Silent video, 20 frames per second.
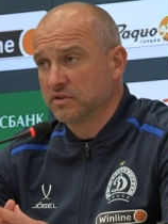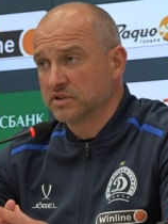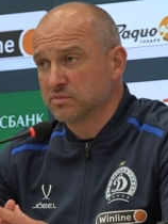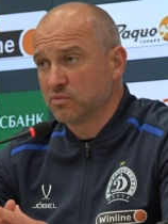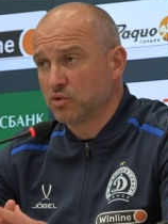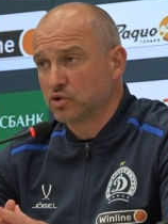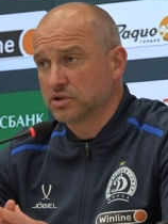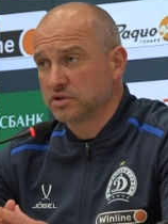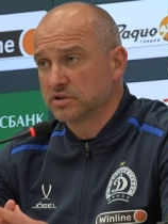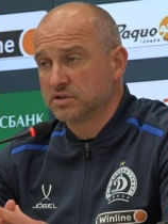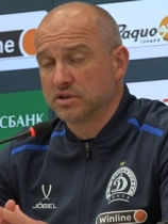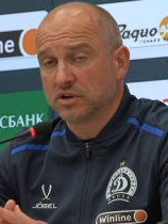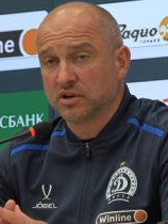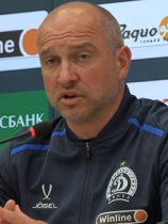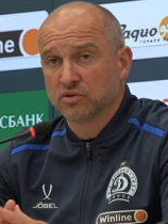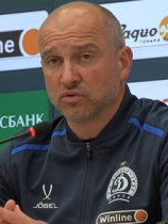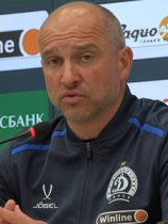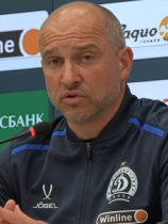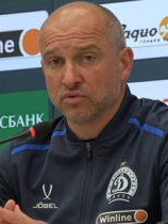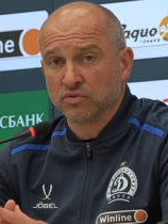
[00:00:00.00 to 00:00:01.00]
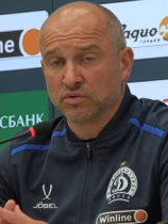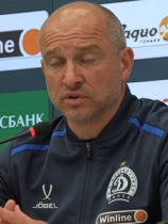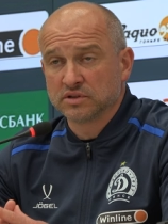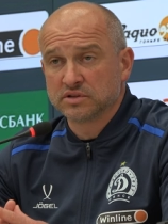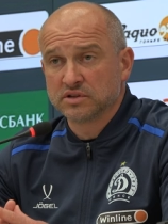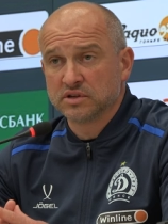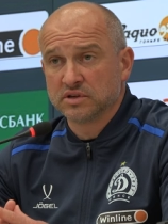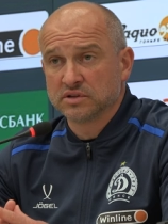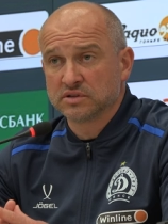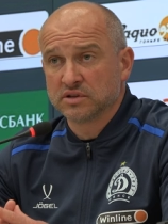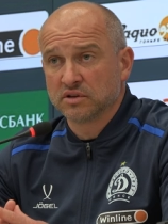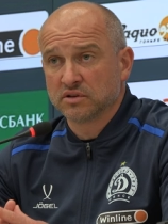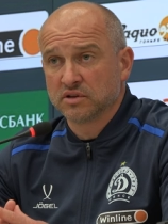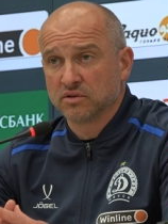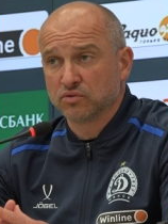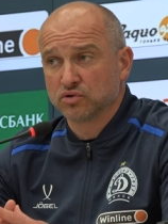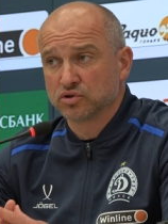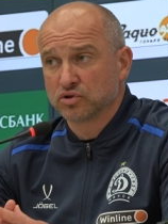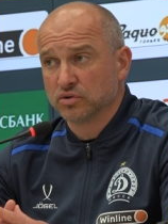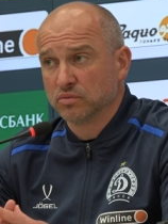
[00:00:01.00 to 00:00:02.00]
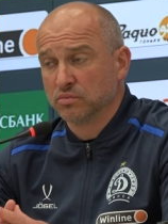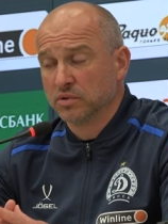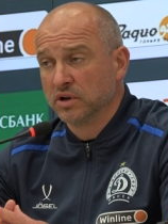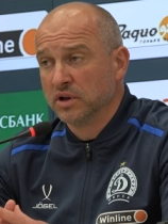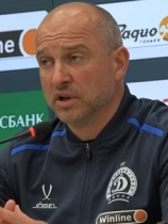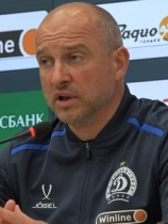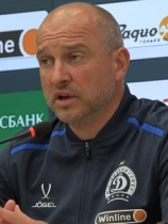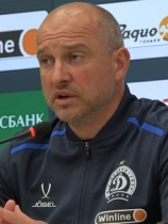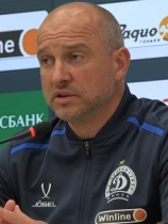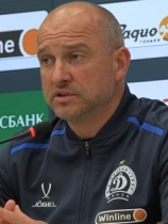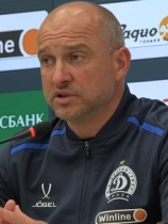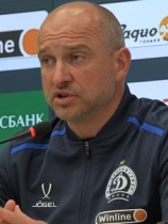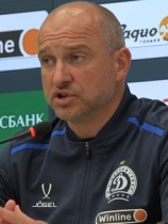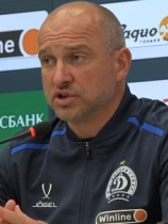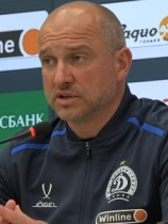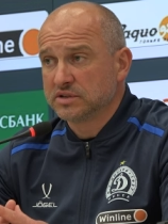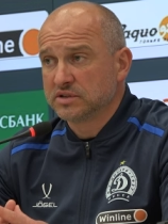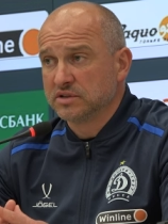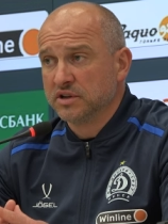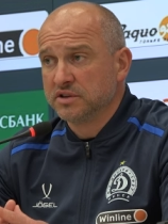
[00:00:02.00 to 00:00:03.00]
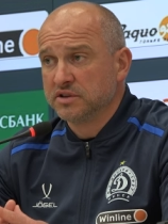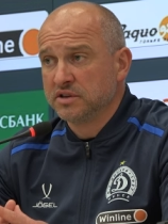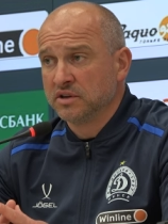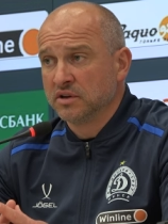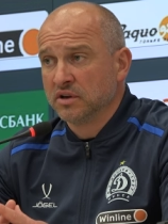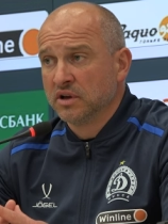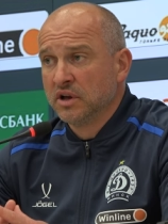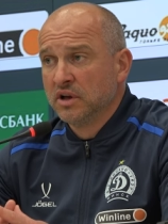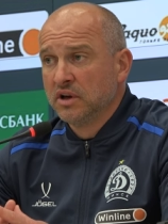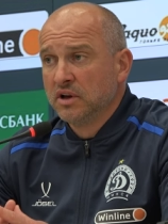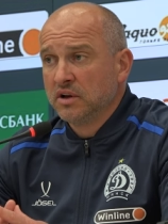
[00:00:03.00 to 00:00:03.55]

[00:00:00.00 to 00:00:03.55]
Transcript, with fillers: возможности, которые у нас есть для того, чтобы сейчас найти,